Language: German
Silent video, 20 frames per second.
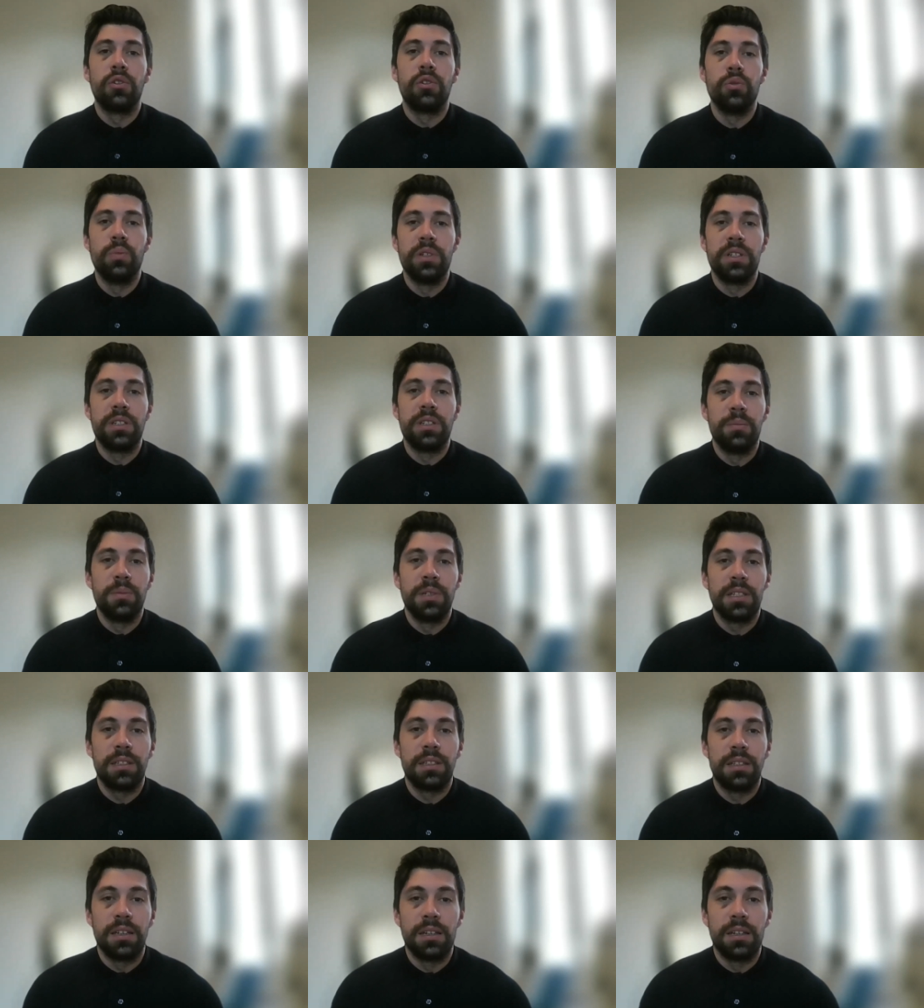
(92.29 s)
Du bist
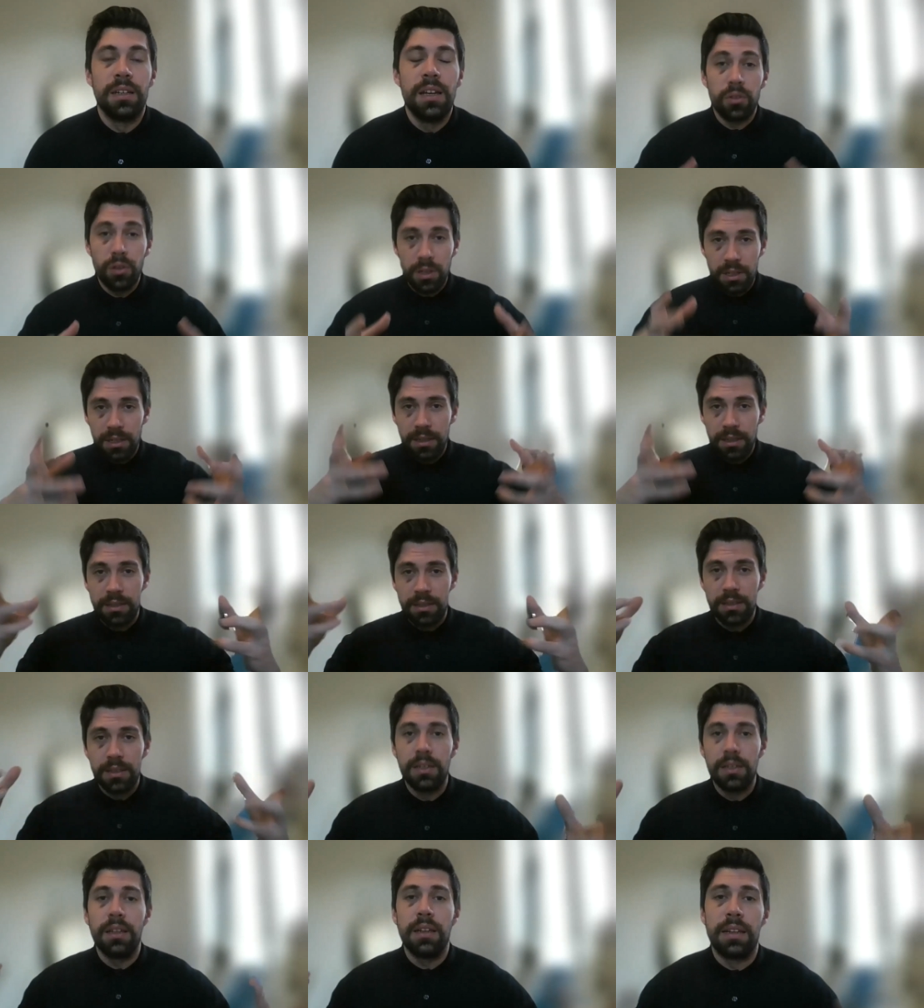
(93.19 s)
nämlich der
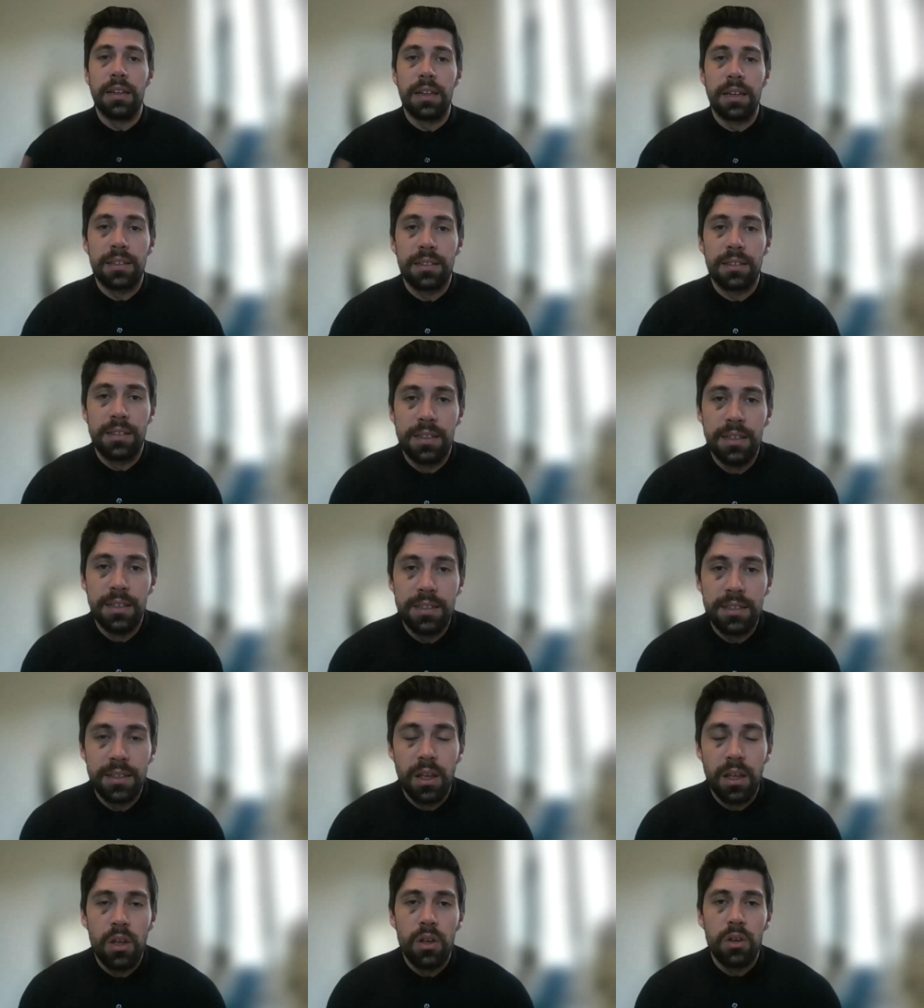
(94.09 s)
göttliche
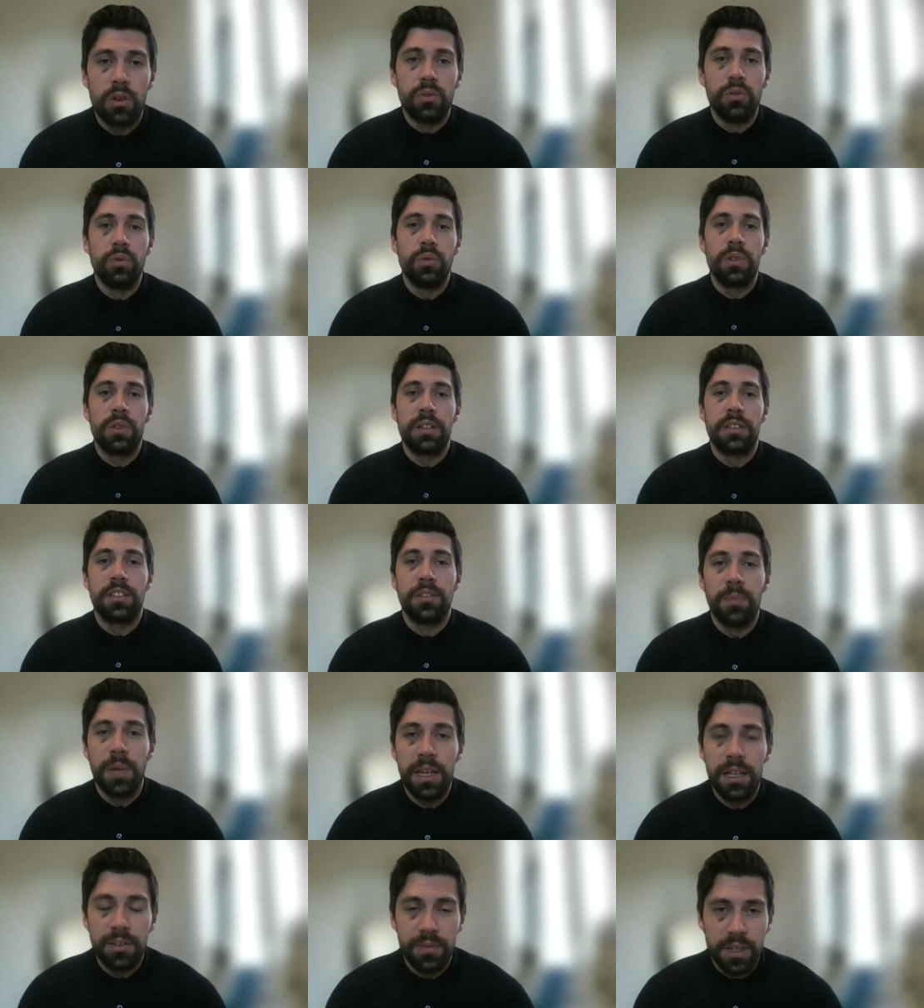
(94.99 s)
Narzisst und du kannst
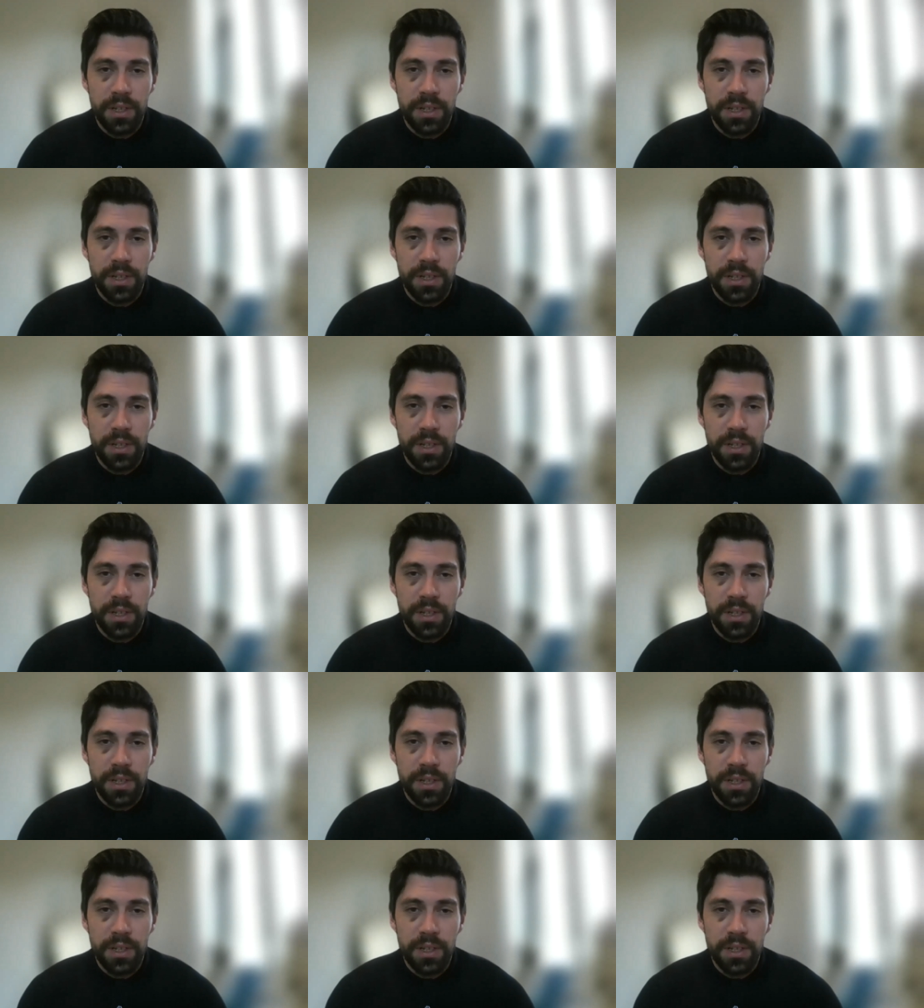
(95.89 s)
machen,